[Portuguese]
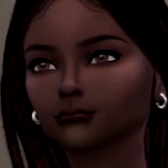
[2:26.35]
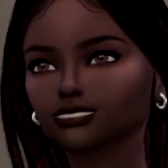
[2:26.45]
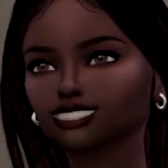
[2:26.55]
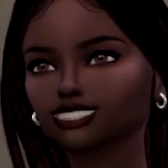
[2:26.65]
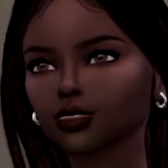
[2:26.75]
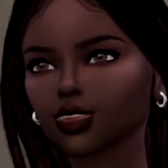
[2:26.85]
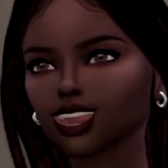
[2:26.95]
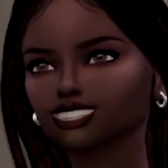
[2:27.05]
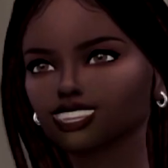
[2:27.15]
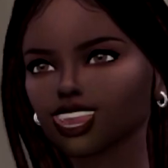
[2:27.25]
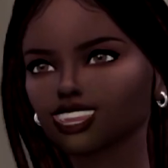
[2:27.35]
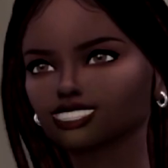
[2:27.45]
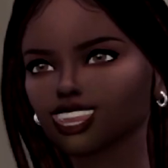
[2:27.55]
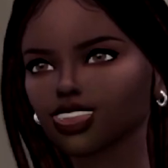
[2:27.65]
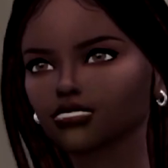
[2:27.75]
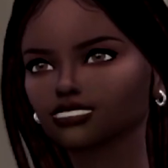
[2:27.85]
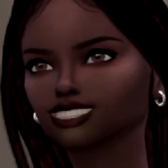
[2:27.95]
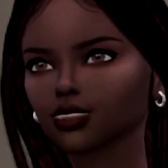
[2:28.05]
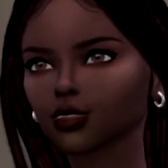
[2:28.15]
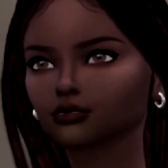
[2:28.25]
A gente não tá em uma colônia de
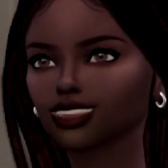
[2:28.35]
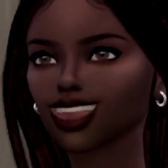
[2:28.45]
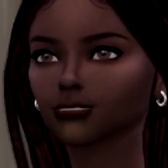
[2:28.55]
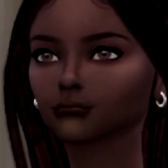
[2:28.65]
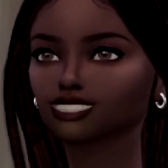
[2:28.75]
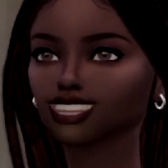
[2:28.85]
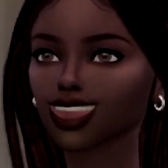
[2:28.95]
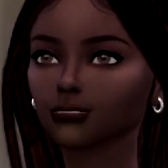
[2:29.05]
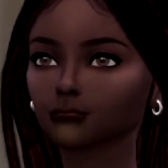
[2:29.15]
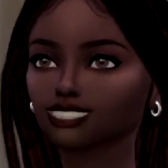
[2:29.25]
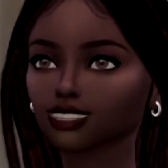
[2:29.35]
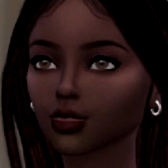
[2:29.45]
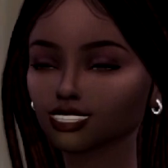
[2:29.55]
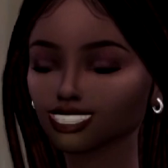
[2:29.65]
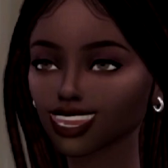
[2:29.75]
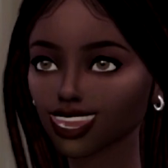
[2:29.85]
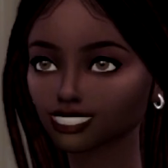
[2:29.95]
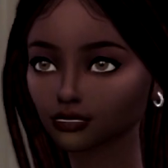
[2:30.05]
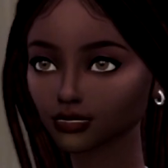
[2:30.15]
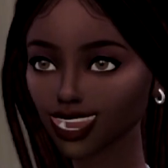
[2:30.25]
férias. E se todo mundo ficar
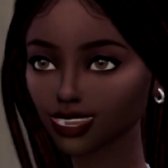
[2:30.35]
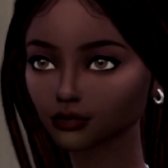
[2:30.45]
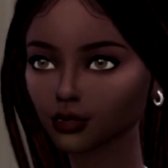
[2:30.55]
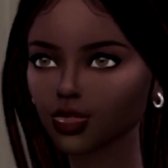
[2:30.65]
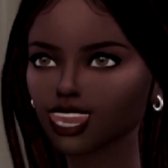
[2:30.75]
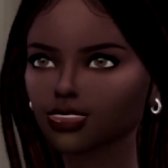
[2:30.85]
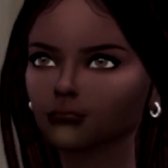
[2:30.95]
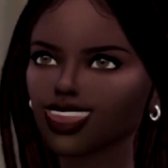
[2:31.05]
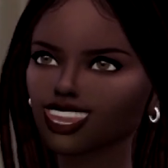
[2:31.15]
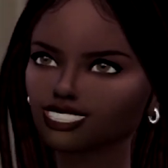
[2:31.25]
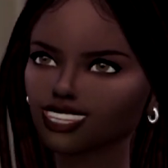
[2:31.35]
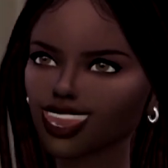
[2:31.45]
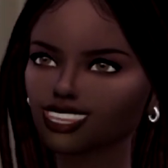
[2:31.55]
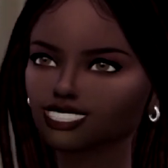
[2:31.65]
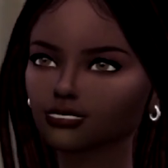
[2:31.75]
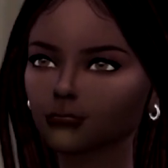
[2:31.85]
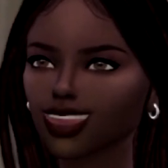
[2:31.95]
relaxado, isso daqui vai ficar um chiqueiro.